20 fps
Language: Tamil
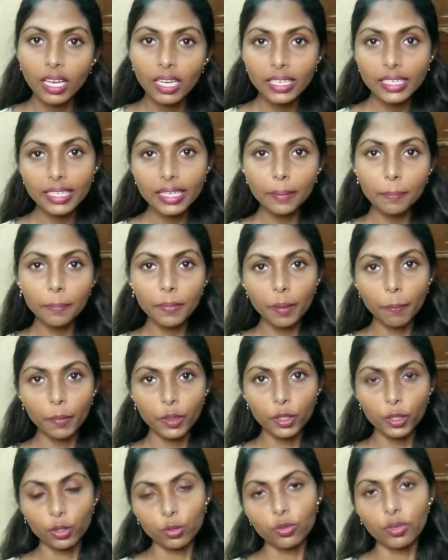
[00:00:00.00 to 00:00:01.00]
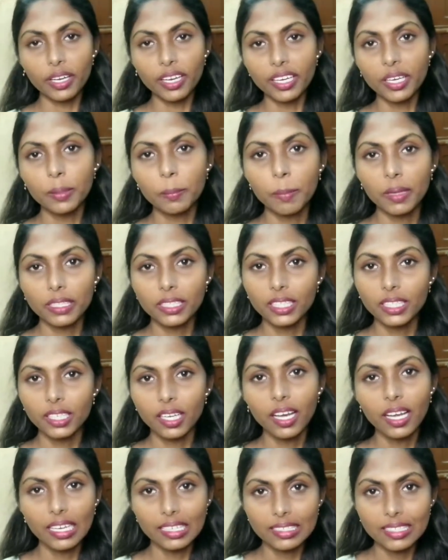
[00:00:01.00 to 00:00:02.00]
டிப் நம்பர் டூ என்னன்னு பார்த்தீங்கன்னா
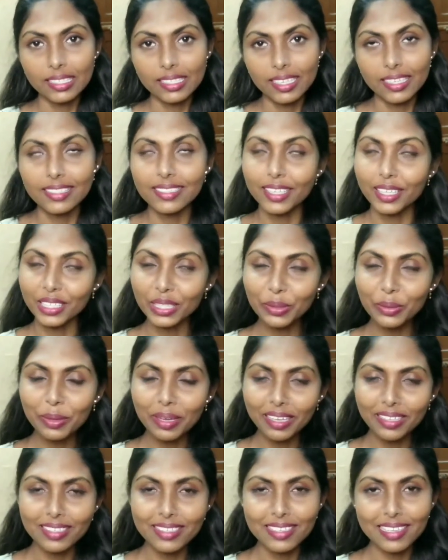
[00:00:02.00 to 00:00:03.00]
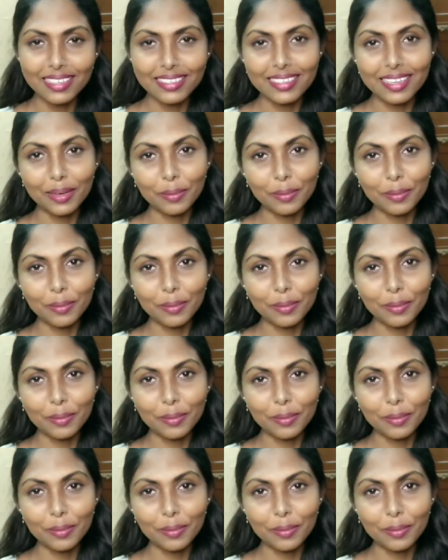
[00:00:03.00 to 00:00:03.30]
எக்ஸசைஸ் இதுக்கும் எக்ஸசைஸான்னு